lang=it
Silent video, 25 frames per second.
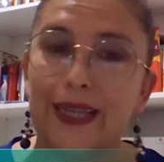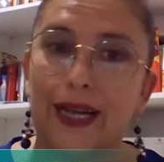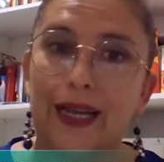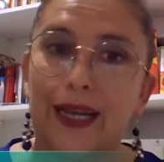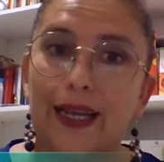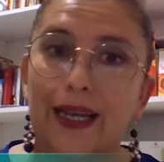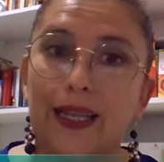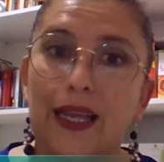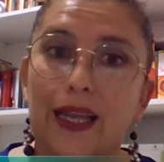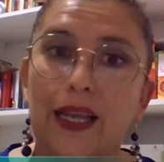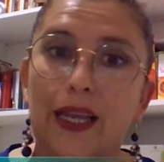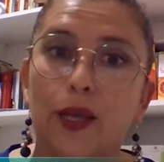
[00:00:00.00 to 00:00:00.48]

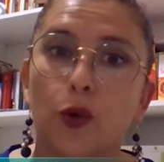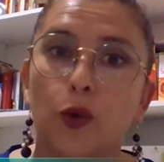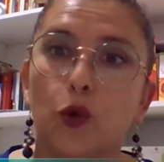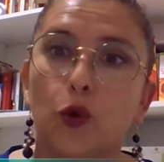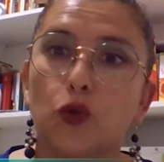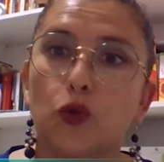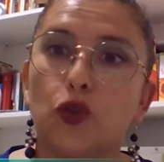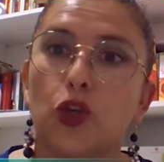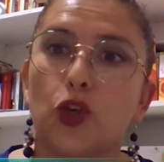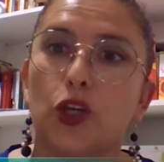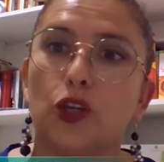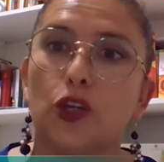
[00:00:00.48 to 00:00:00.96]
anche
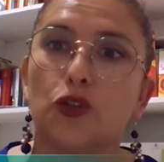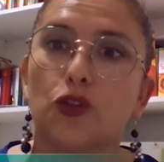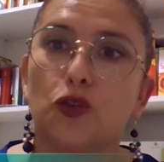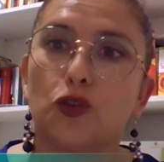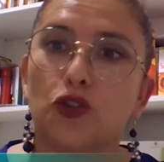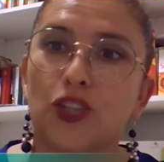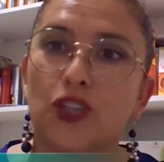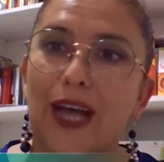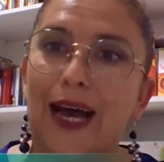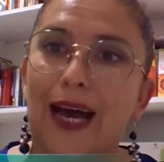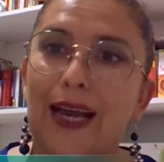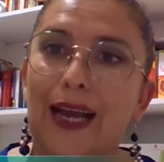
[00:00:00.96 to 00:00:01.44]
dell'inclusione
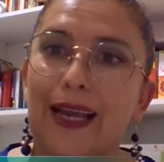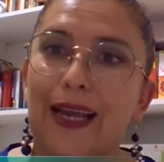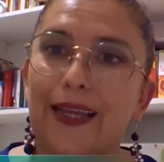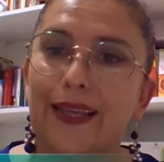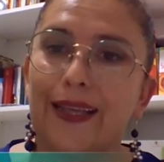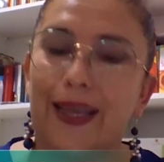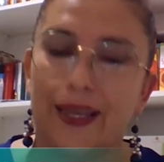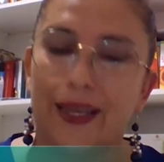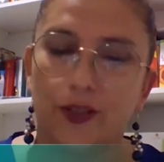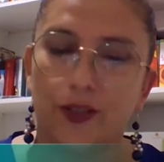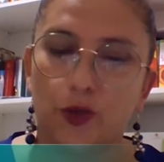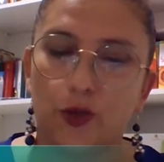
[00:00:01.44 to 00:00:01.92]
sociale
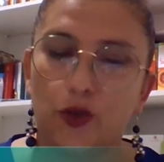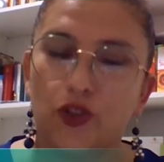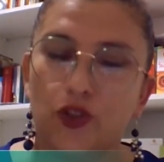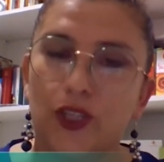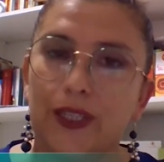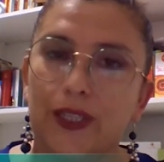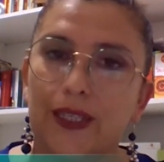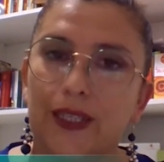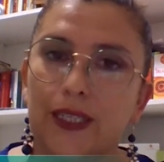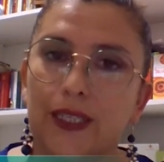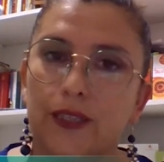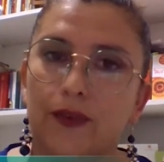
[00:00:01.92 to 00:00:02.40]
dei
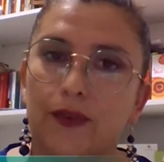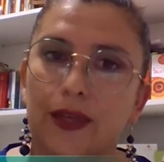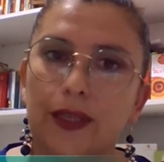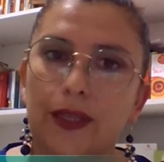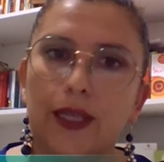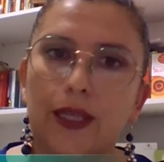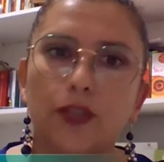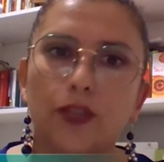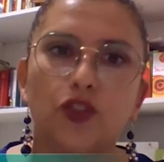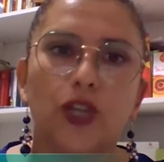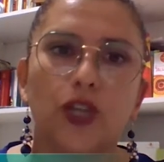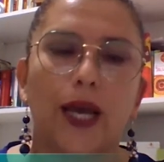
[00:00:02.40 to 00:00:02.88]
soggetti
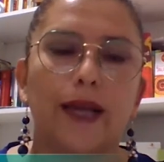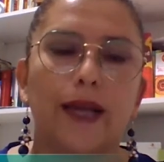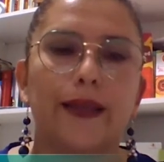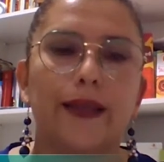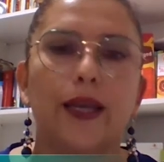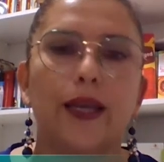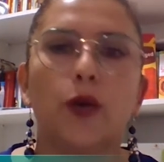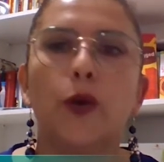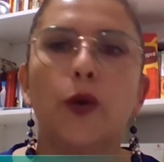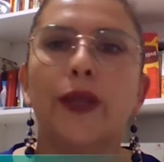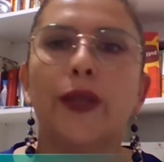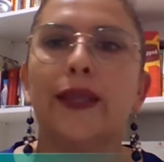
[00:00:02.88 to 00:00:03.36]

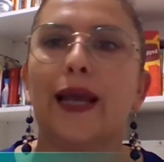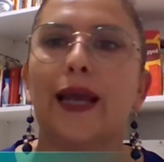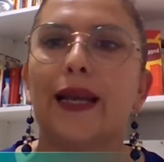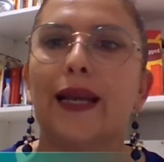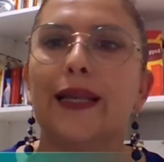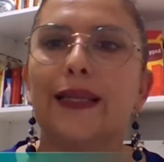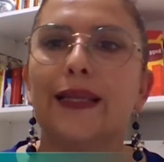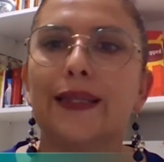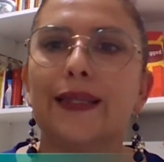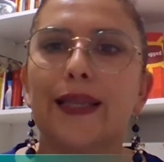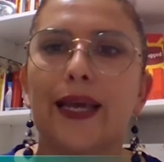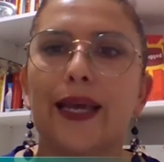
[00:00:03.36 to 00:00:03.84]
svantaggiati e quindi
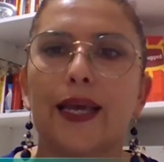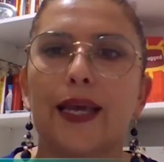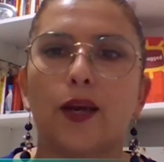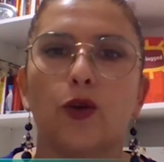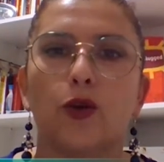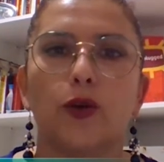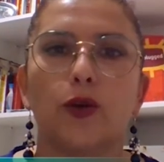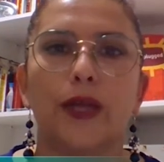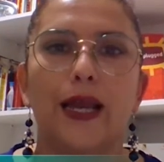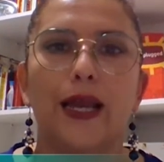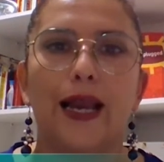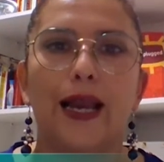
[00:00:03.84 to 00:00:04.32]

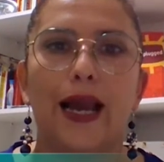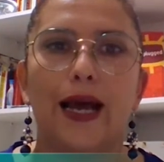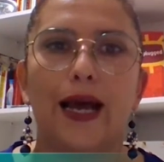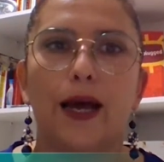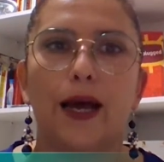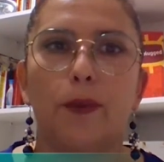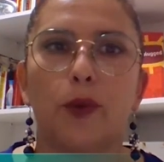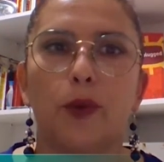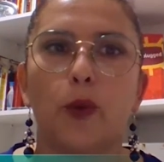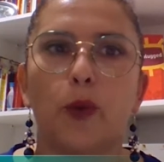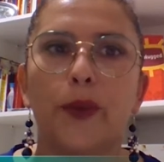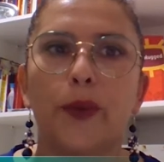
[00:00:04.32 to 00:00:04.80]
all'interno
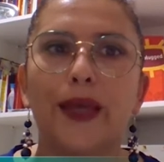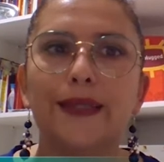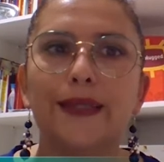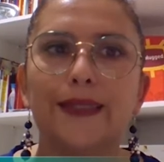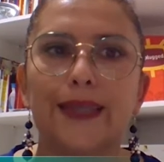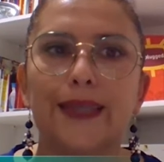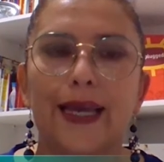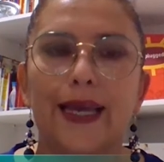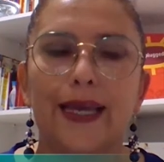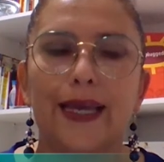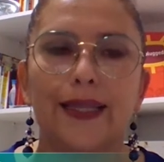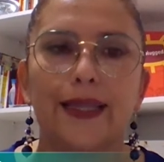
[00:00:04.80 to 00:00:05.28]
della propria
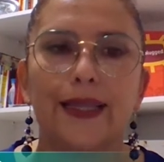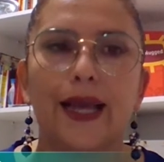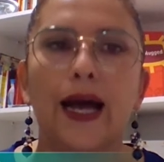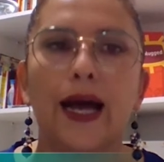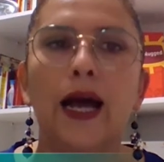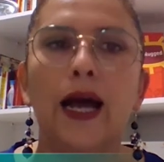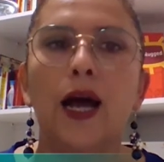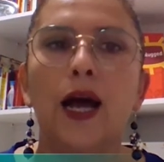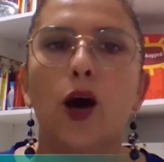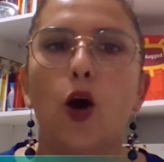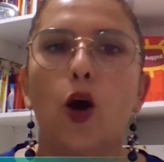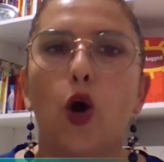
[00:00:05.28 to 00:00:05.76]

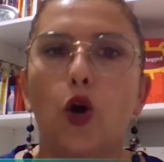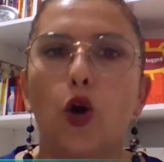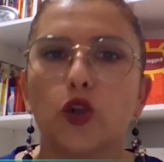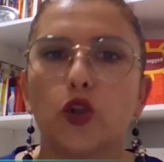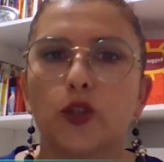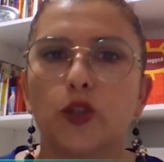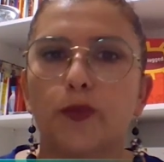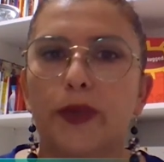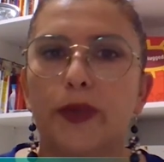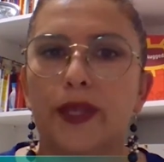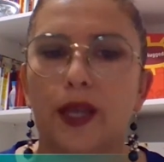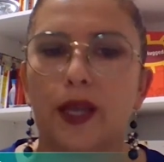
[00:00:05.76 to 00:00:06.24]
azienda
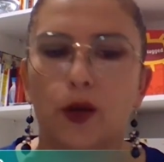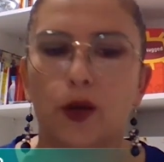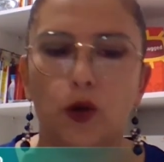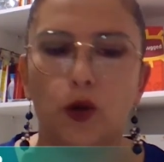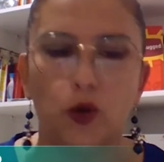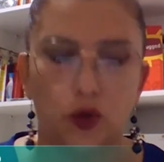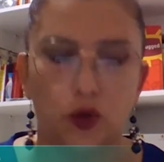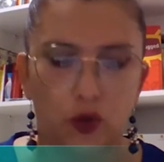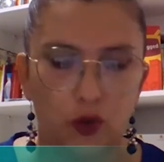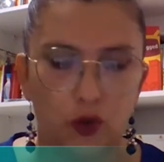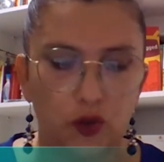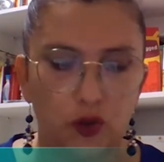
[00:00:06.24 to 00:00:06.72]

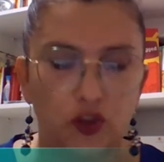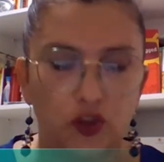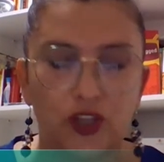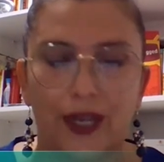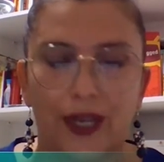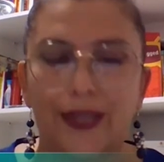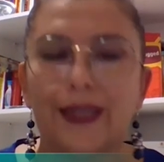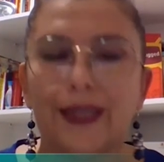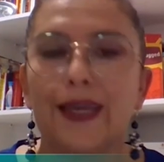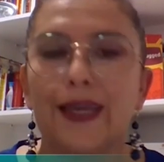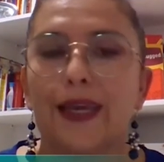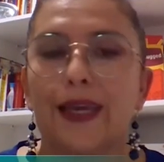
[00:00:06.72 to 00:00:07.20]
ospitano
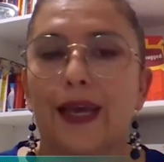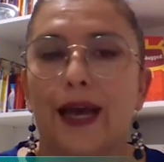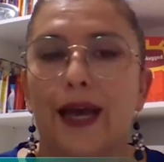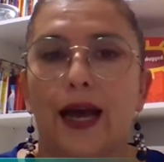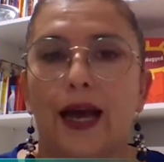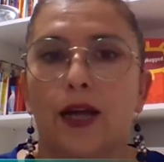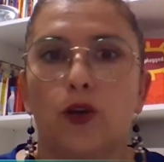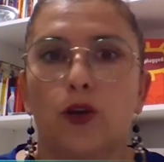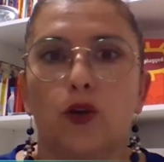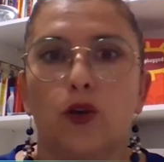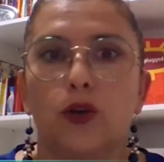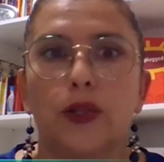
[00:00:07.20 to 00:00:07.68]
soggetti che
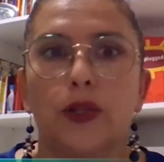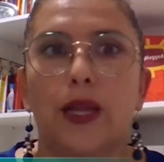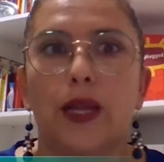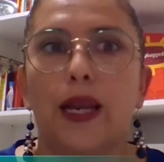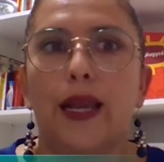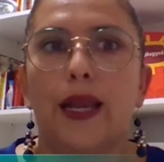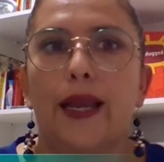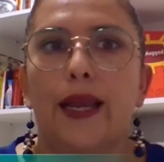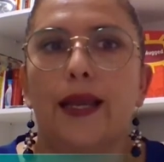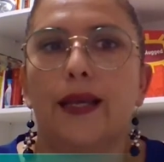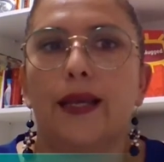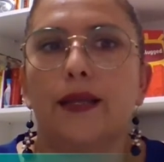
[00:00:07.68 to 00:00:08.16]
hanno
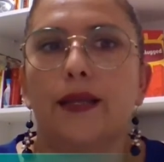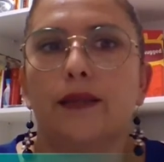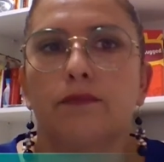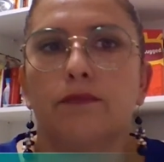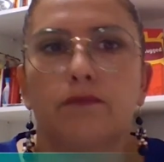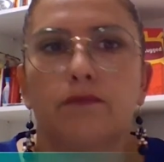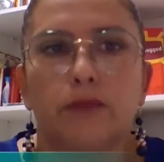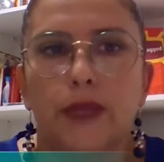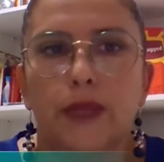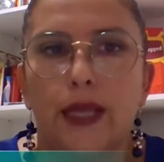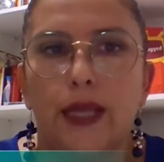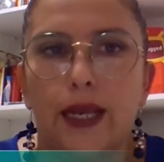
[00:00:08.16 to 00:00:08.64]
delle,
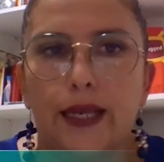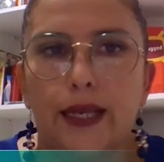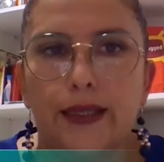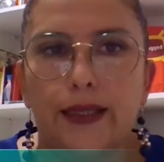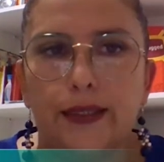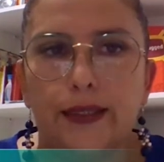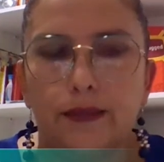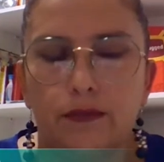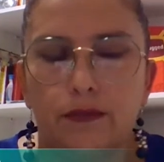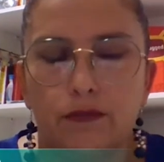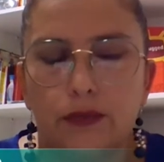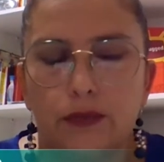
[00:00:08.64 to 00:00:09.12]
delle,
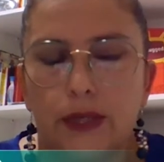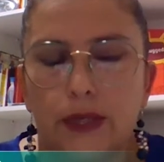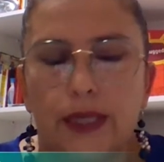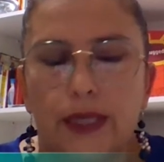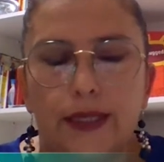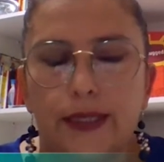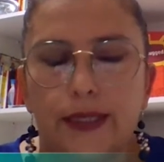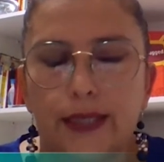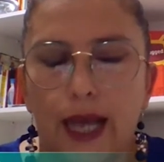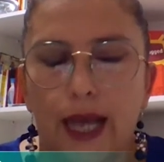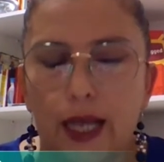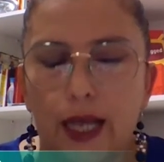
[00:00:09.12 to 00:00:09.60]
dei
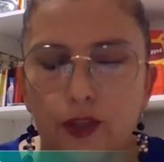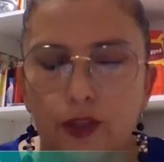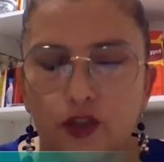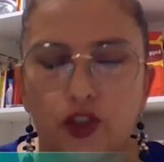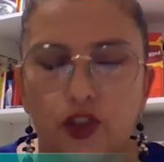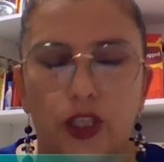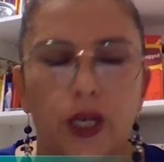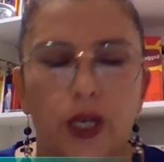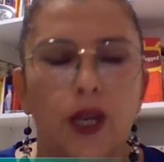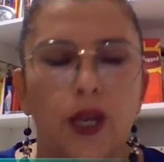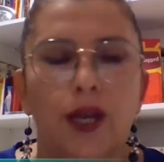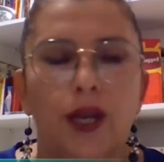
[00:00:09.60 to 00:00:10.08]

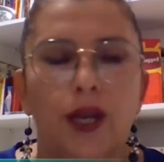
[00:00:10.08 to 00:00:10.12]
disagi,